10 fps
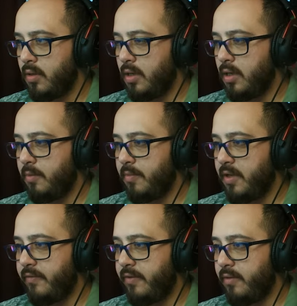والله
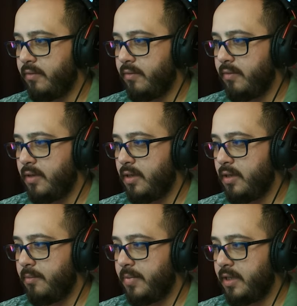ما في
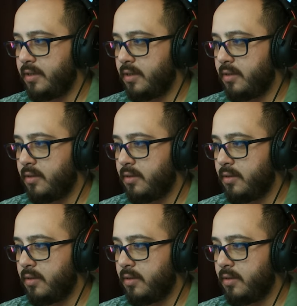ولا بيضة